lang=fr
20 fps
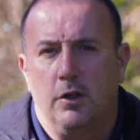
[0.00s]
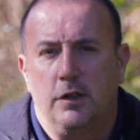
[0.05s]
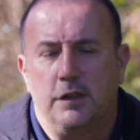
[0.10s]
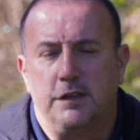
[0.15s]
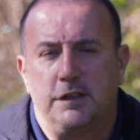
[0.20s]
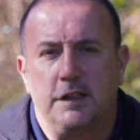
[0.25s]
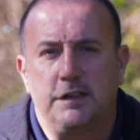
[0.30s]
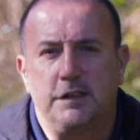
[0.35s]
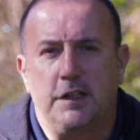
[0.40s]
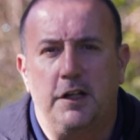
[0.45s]

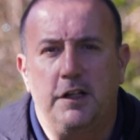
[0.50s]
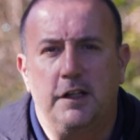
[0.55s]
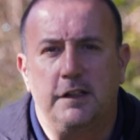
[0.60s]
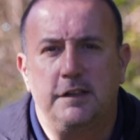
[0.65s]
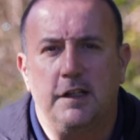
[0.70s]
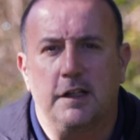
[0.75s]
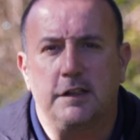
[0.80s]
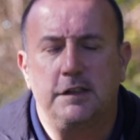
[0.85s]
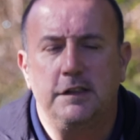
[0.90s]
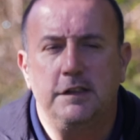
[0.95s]
Ça, c'est un
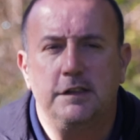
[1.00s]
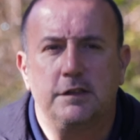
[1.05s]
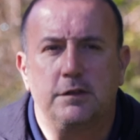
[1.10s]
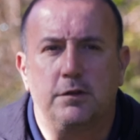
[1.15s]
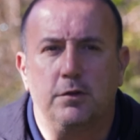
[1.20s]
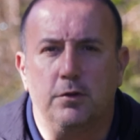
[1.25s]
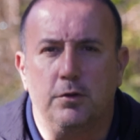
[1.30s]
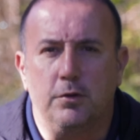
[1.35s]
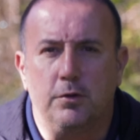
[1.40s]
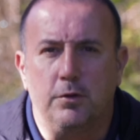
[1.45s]
exercice
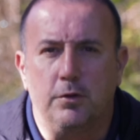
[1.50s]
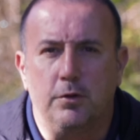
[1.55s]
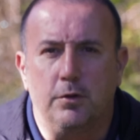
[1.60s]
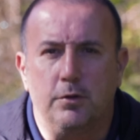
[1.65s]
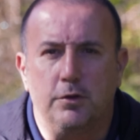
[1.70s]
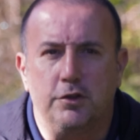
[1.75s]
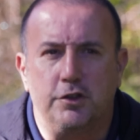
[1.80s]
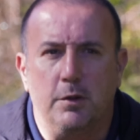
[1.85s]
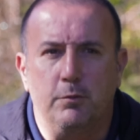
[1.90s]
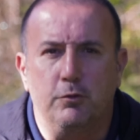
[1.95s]

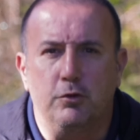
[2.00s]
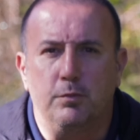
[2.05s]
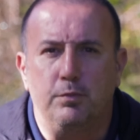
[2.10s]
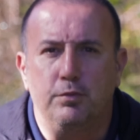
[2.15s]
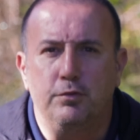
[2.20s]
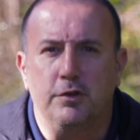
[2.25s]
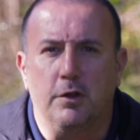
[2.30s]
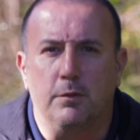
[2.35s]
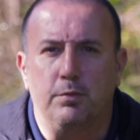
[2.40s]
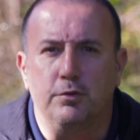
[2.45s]
que j'aime de
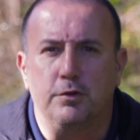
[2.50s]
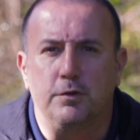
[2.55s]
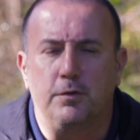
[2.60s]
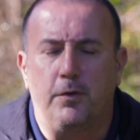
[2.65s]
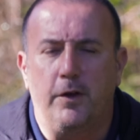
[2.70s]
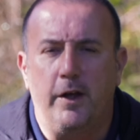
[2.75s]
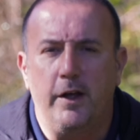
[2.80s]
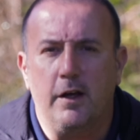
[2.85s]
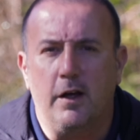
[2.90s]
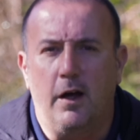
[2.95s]
plus en plus
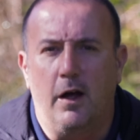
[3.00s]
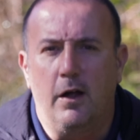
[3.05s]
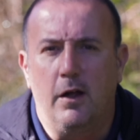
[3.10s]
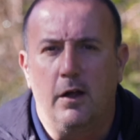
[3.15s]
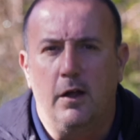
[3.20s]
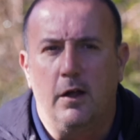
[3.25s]
faire